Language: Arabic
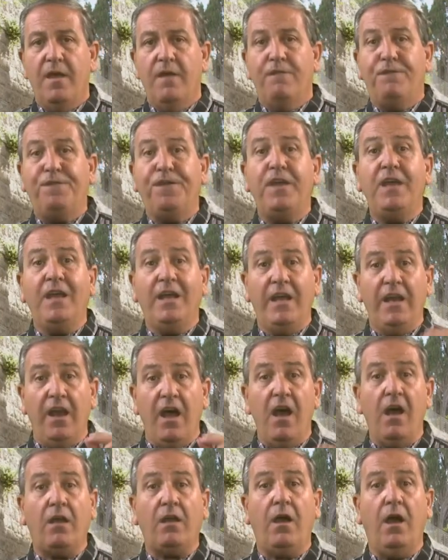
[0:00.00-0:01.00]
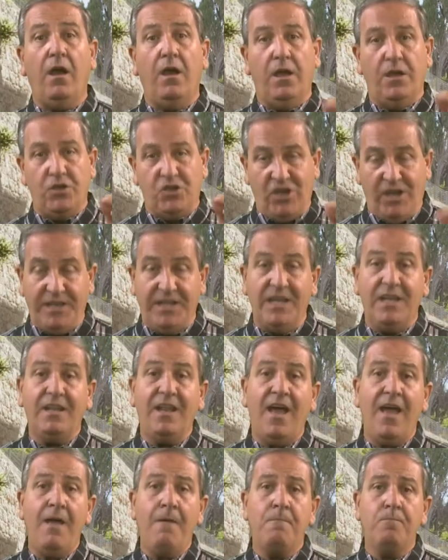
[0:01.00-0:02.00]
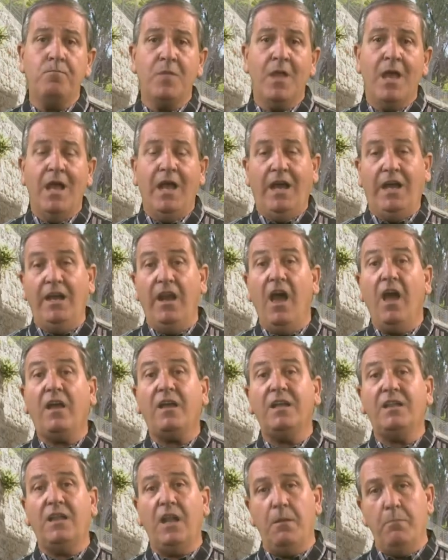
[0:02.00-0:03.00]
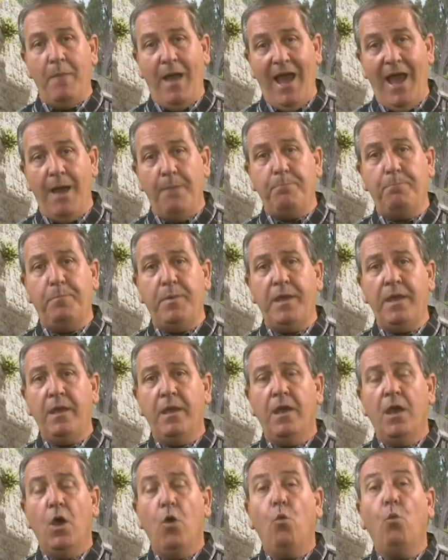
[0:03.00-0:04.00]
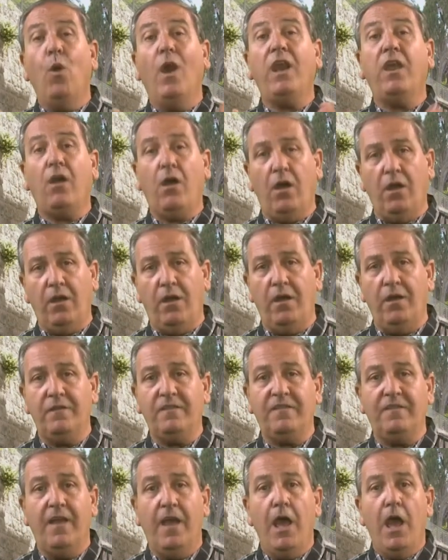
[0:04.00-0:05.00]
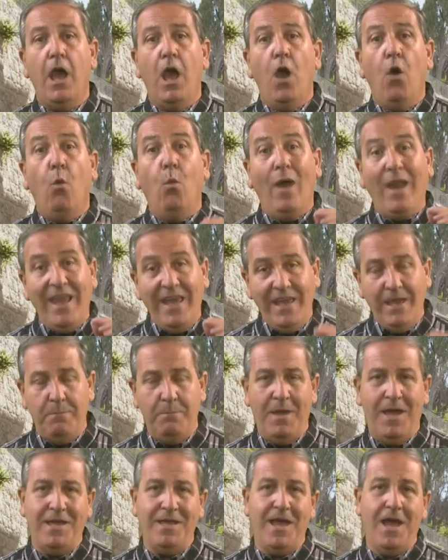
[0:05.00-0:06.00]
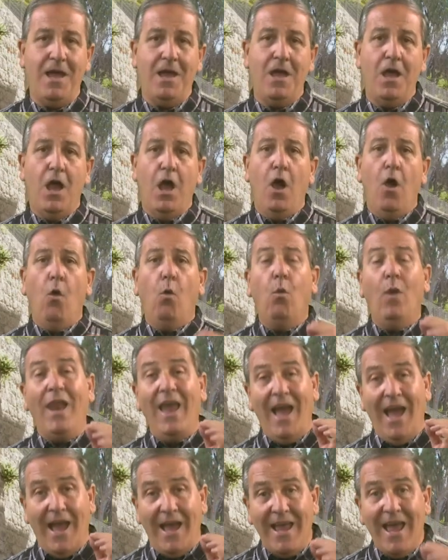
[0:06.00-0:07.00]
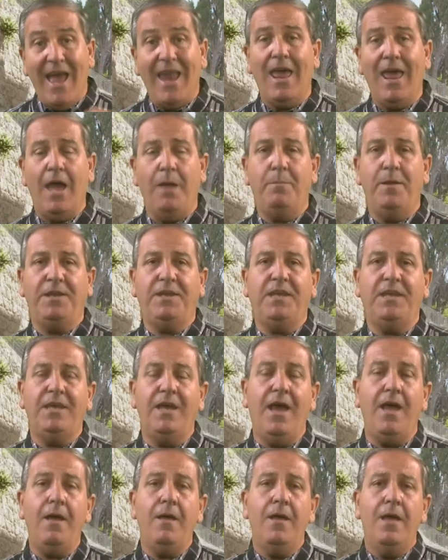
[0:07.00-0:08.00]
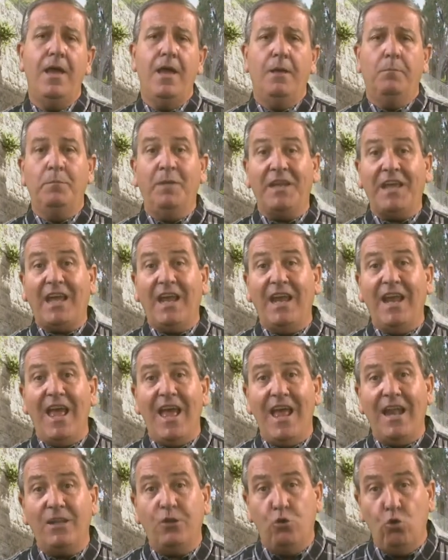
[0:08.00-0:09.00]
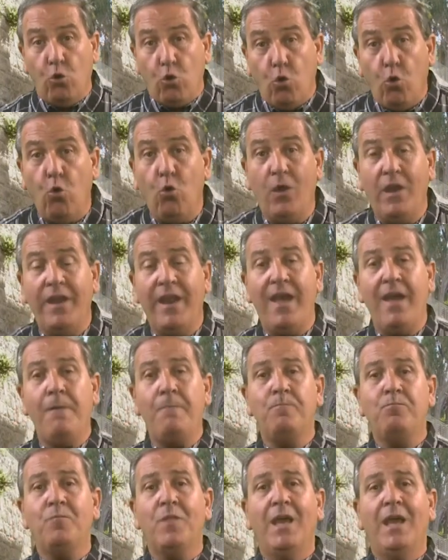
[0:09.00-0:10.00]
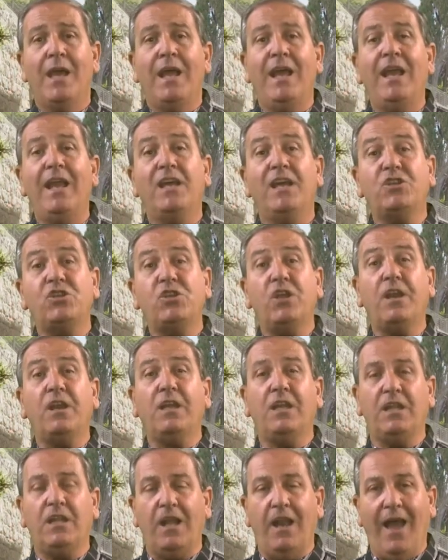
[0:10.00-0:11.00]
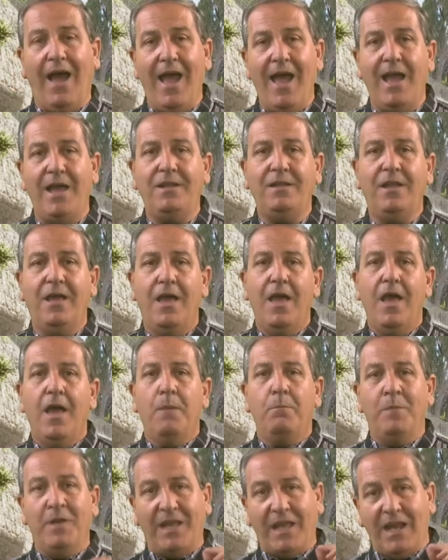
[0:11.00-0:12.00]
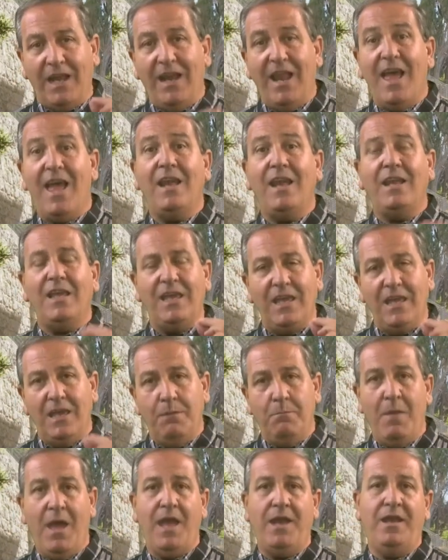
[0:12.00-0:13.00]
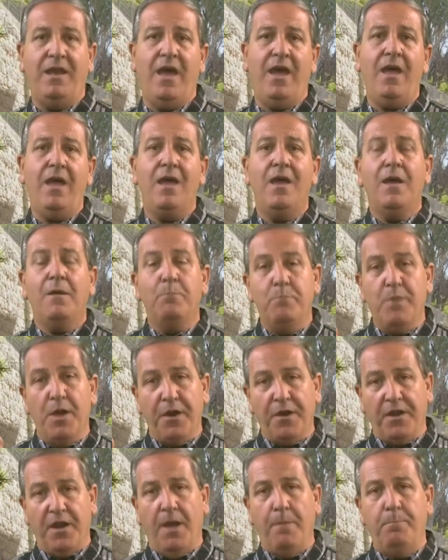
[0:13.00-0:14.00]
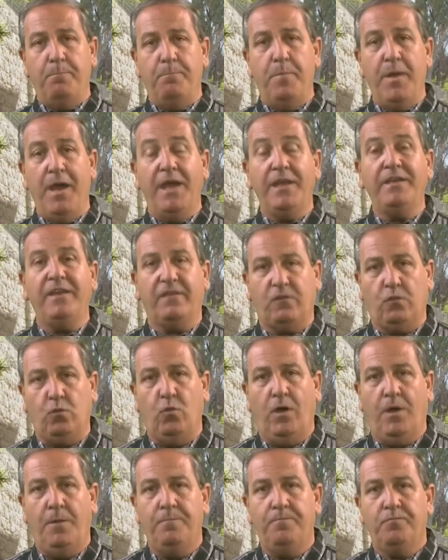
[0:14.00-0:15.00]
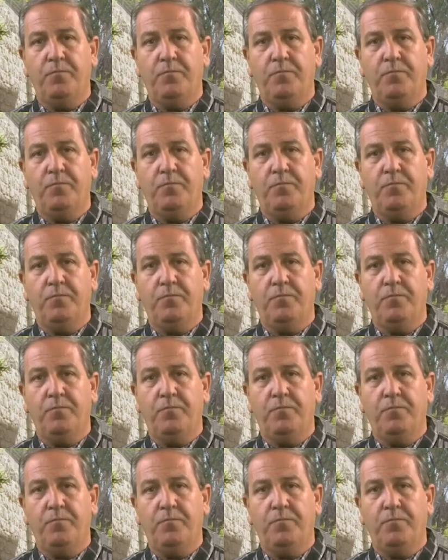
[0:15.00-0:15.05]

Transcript: في علاقة جديدة علاقة المحبة والخلاص والحماية والحياة الأبدية من خلال دخولنا إلى شركة العهد من خلال إيماننا بالرب يسوع